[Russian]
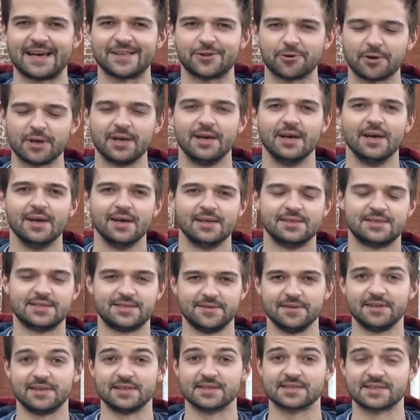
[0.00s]
который
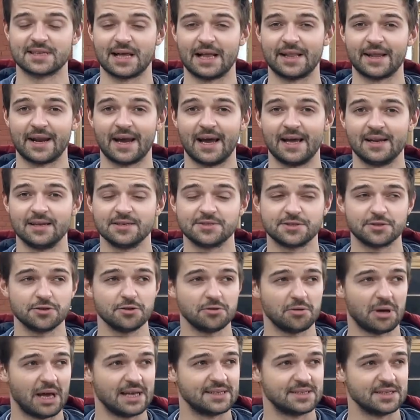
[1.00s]
действительно стал
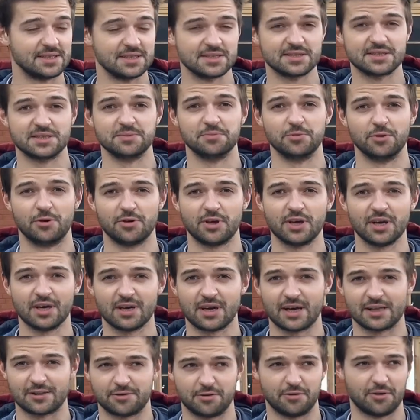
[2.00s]
реальностью, один из немногих,
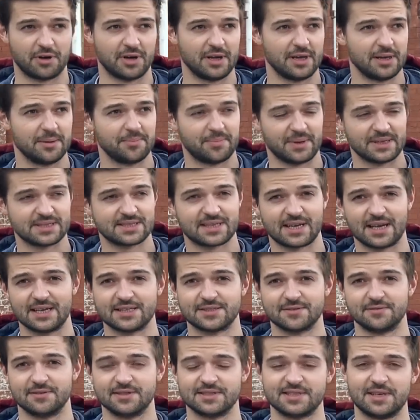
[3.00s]
который
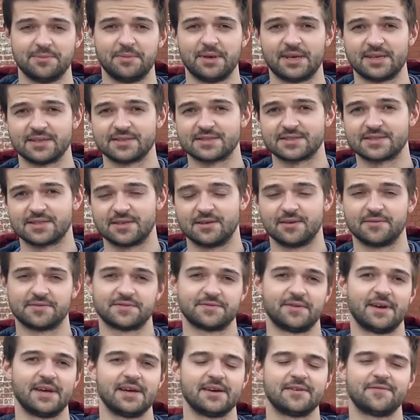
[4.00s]
предсказывал Земекис э, в
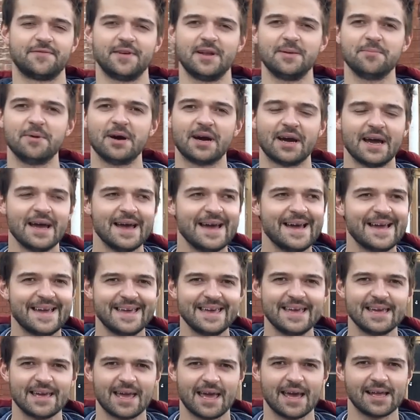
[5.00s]
своих фильмах,
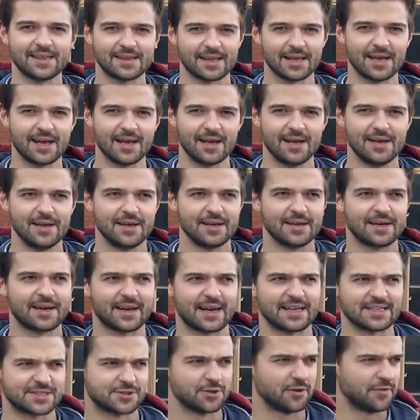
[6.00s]
и это
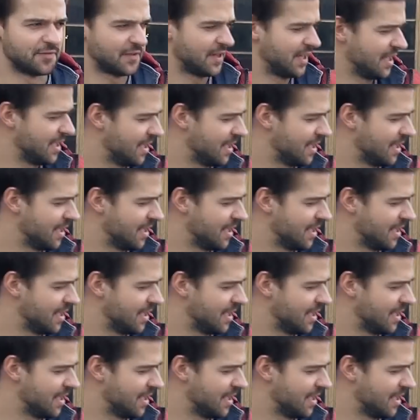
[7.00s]
кроссовки